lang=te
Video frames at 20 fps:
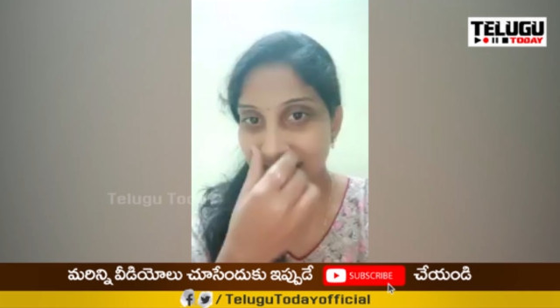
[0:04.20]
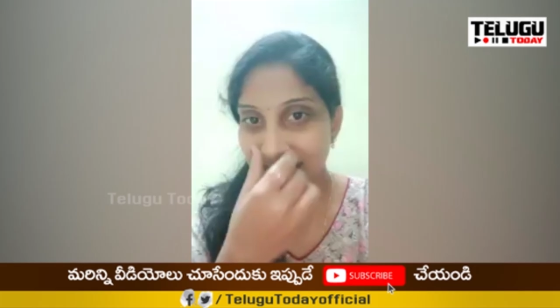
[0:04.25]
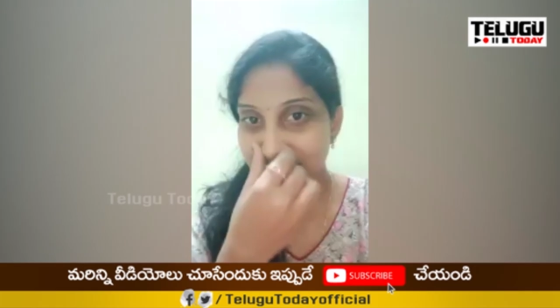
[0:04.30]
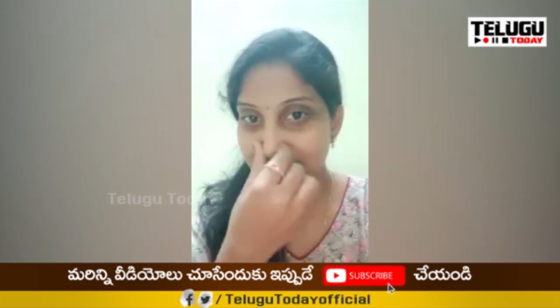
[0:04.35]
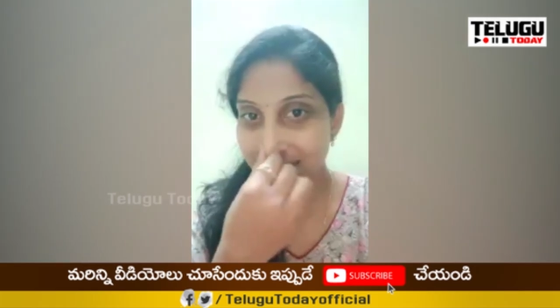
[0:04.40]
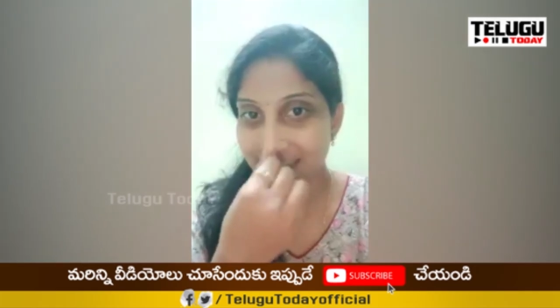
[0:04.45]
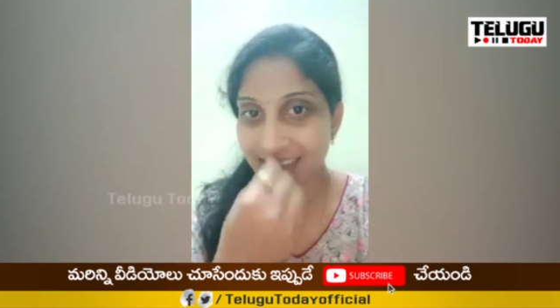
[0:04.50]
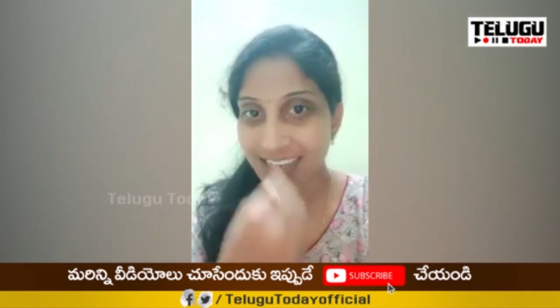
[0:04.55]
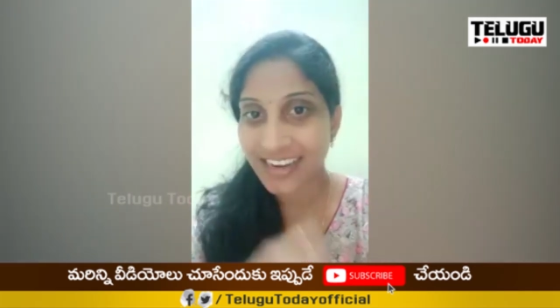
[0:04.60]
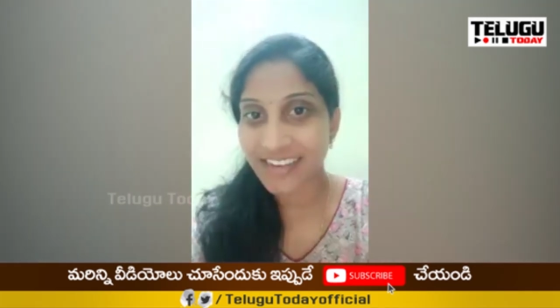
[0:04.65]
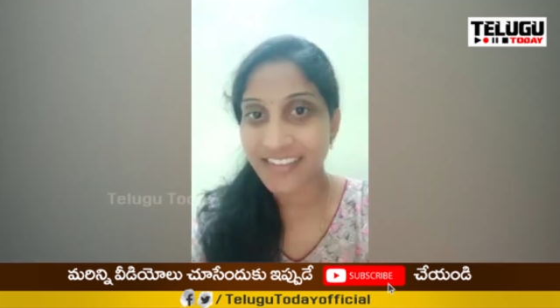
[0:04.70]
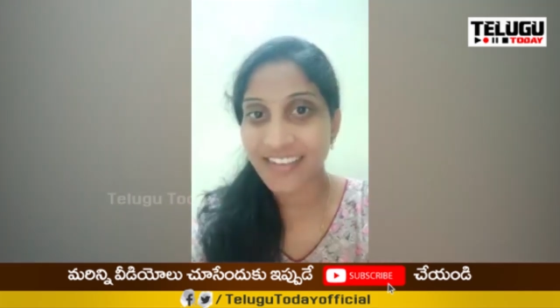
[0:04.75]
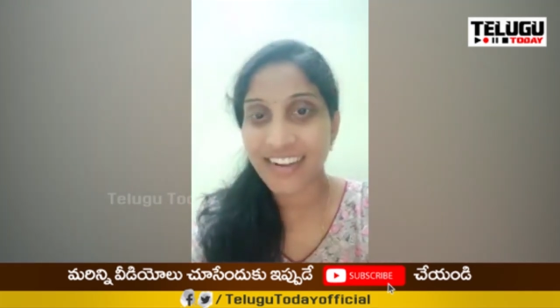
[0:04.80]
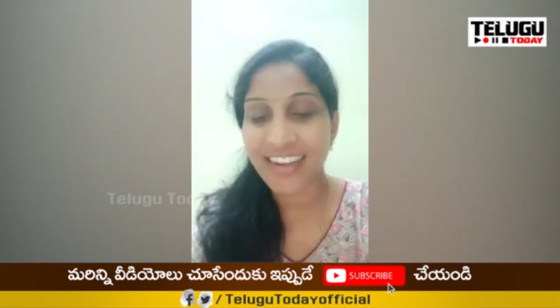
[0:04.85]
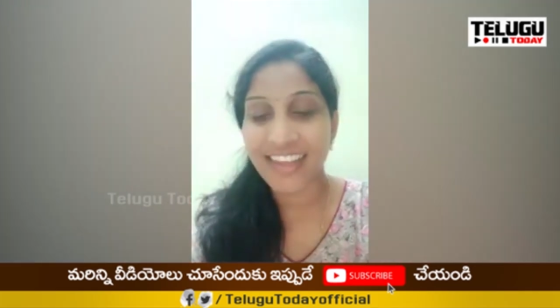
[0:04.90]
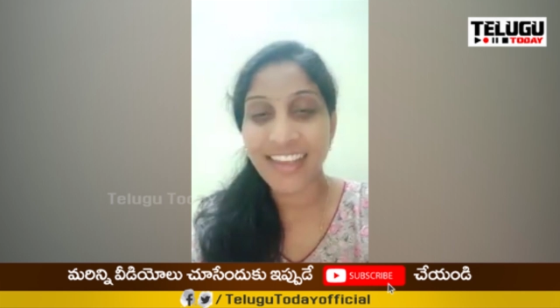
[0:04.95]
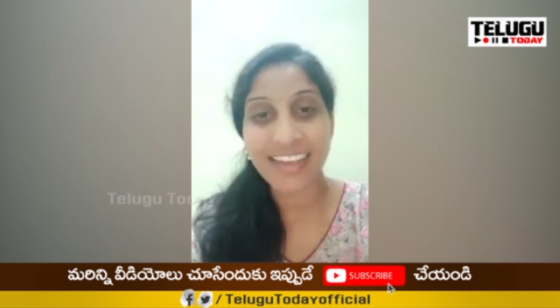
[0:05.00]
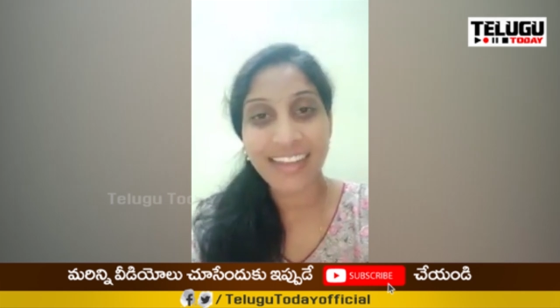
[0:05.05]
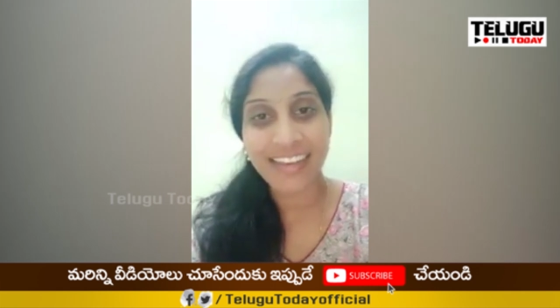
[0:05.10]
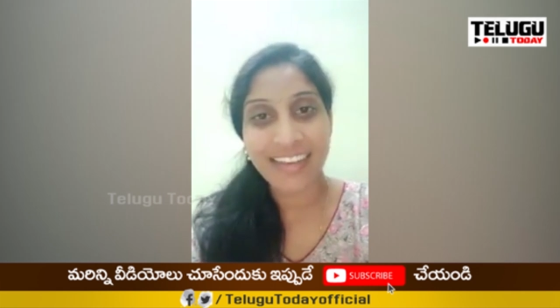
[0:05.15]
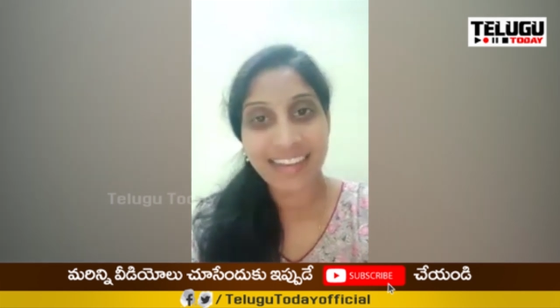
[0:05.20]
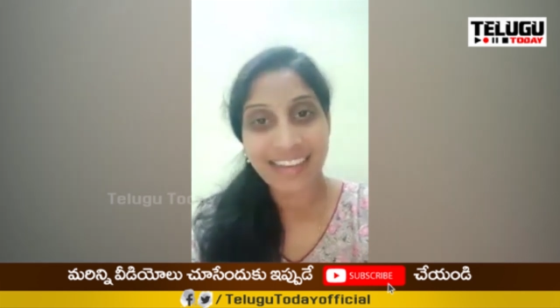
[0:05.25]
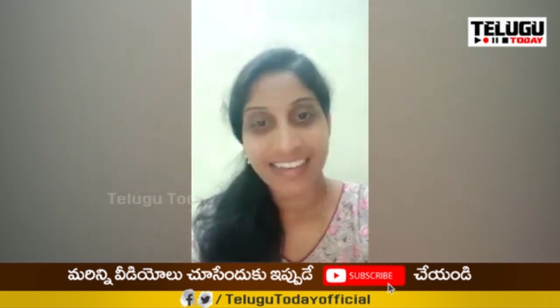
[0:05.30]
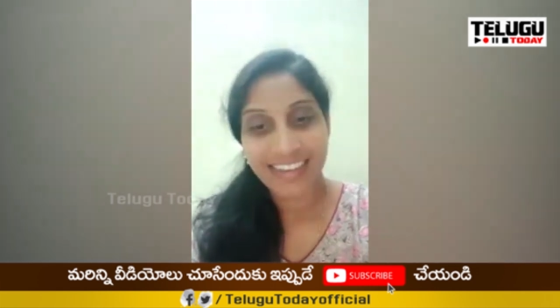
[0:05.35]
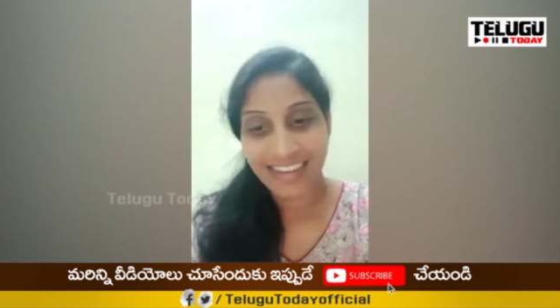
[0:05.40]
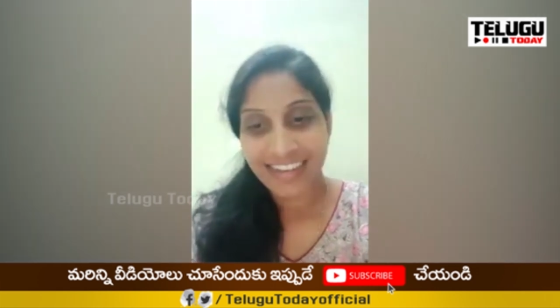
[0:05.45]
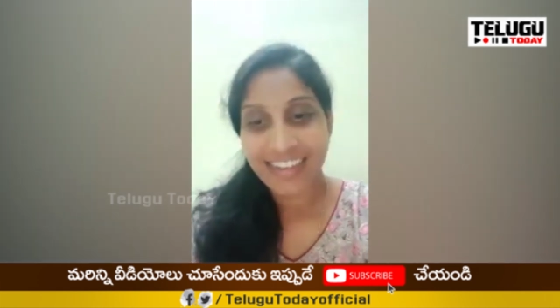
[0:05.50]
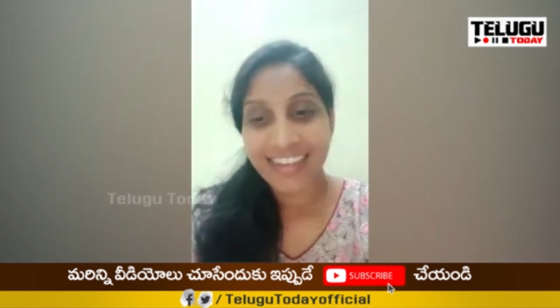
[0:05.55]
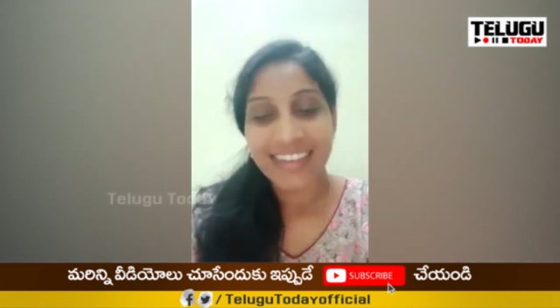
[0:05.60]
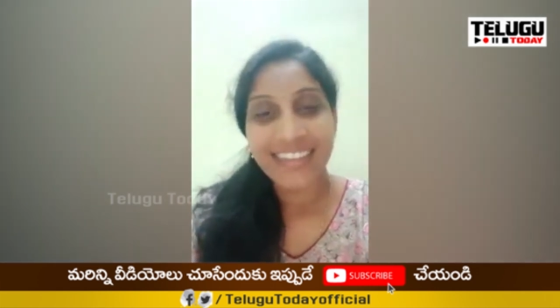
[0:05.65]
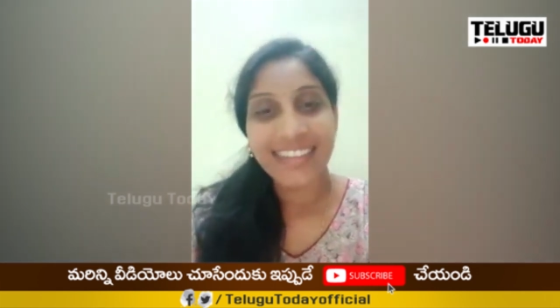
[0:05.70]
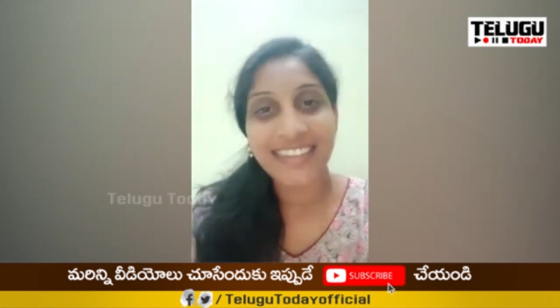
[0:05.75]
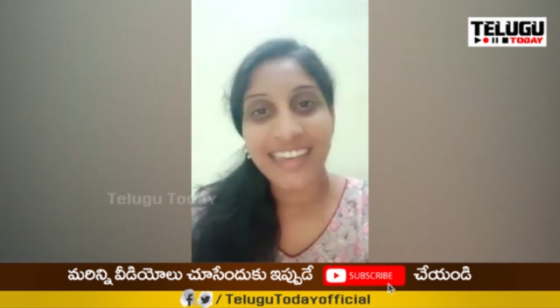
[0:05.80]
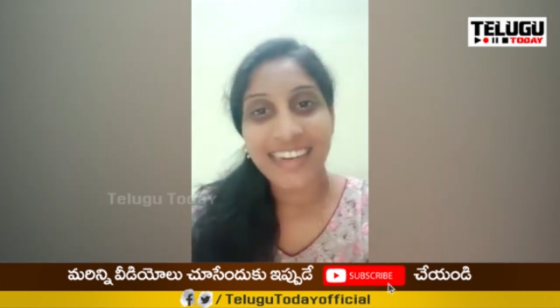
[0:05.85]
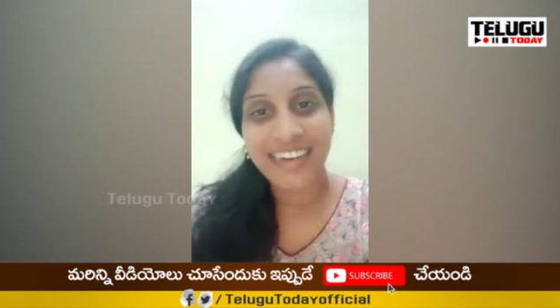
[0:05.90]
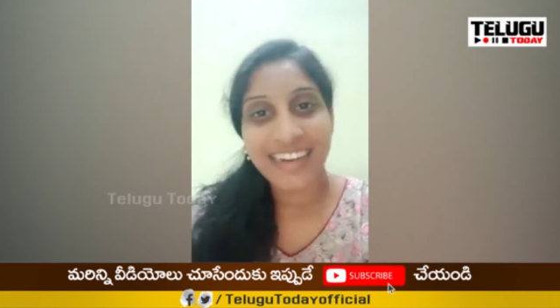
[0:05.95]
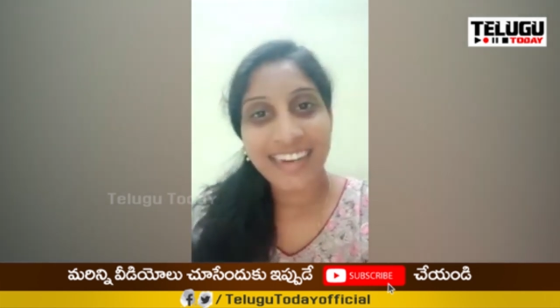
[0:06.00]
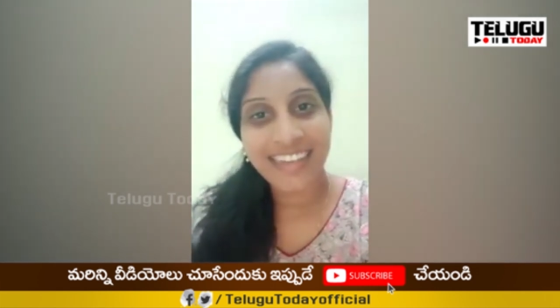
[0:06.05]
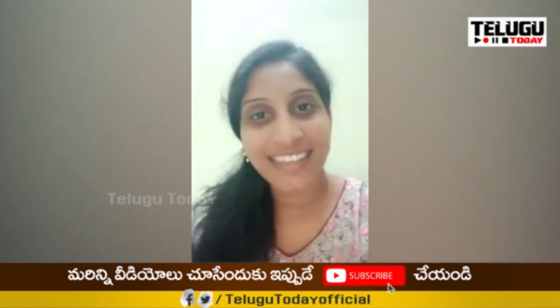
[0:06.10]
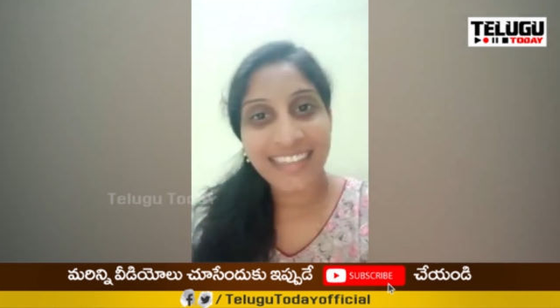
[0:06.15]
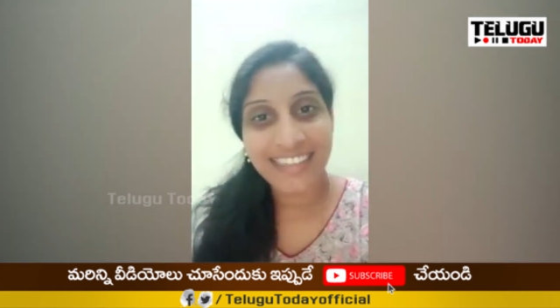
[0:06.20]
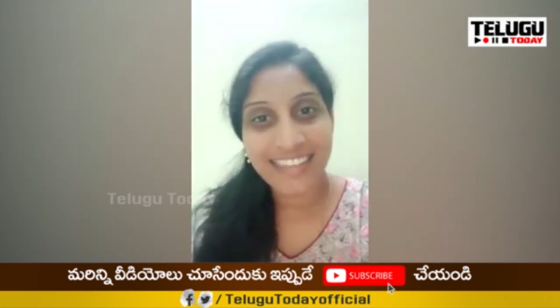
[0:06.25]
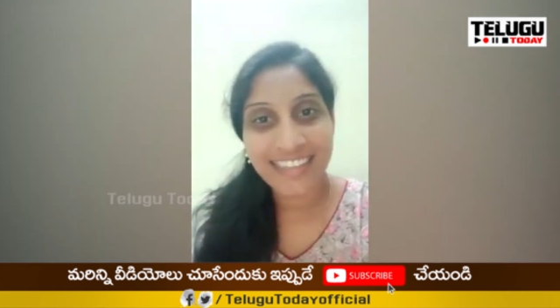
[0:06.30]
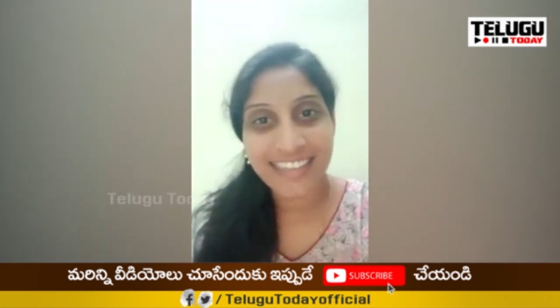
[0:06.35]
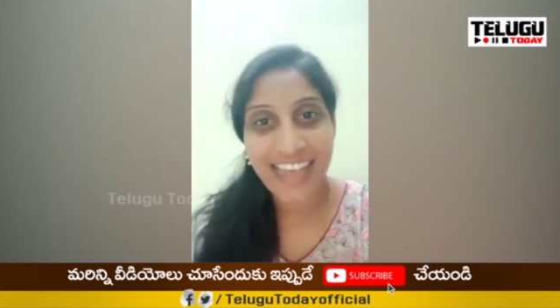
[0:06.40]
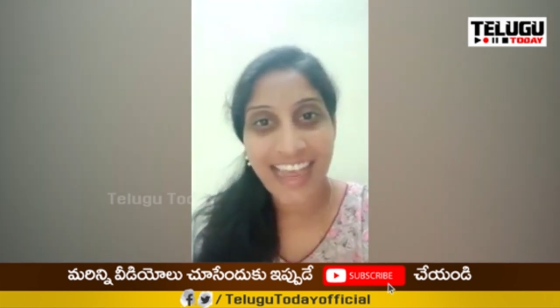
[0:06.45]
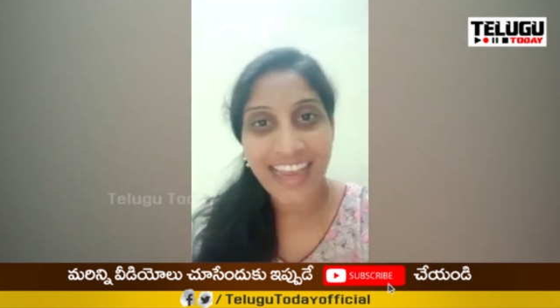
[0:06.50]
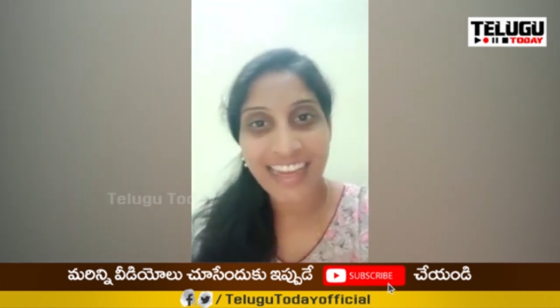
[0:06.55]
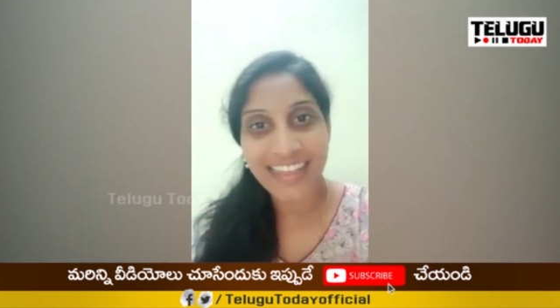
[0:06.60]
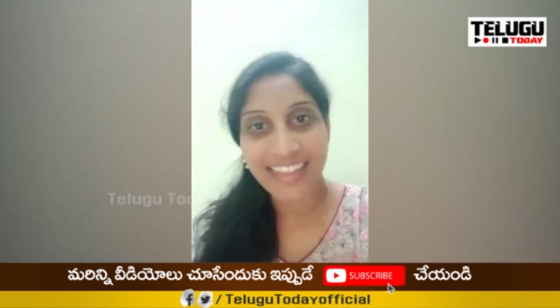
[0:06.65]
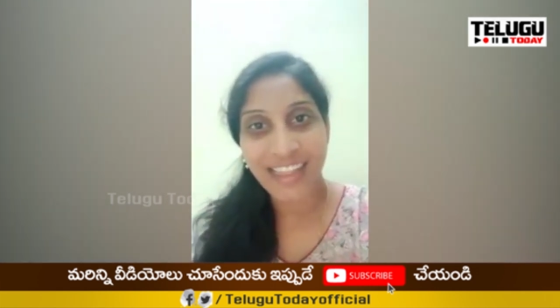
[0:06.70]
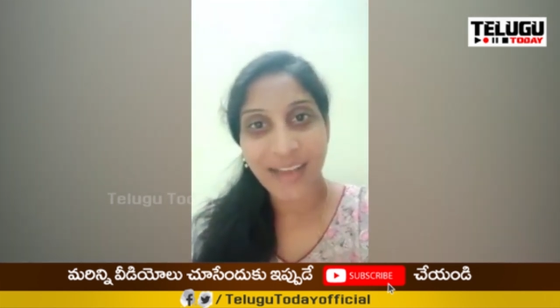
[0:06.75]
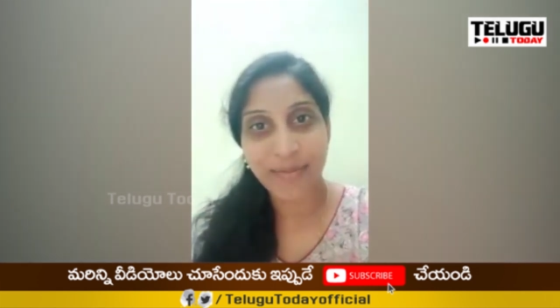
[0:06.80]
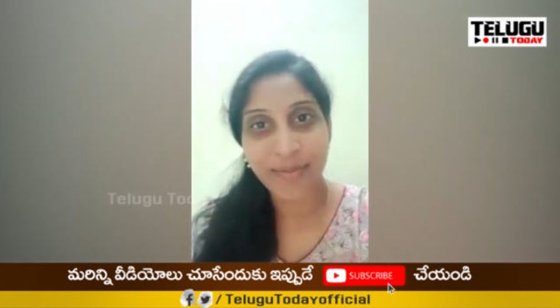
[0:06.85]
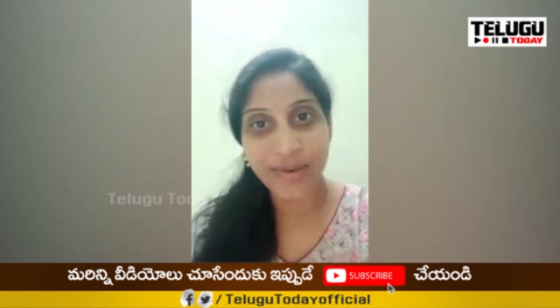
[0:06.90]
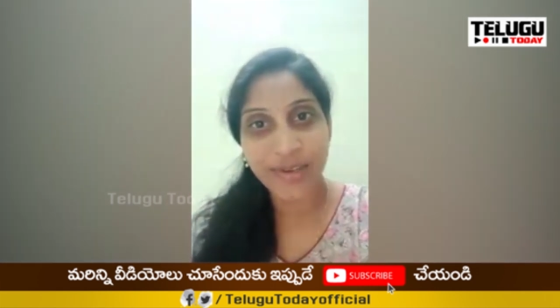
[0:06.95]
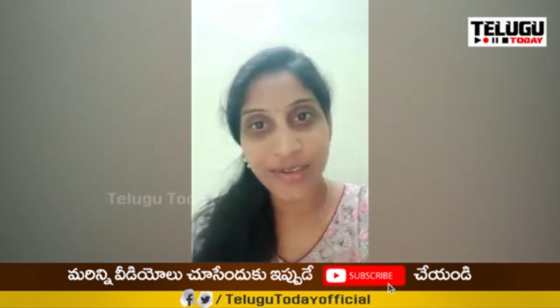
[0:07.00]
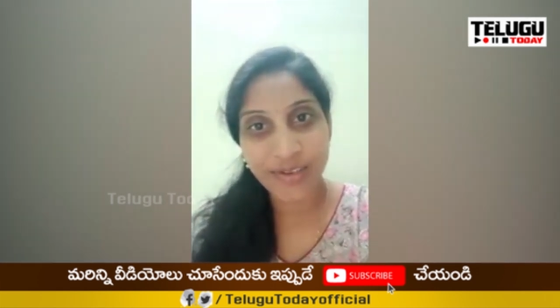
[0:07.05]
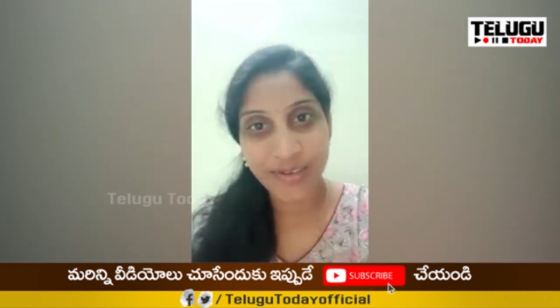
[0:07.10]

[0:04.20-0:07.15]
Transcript: నమస్కారం అండి జర్నలిస్ట్ సాయి తమ్ముడు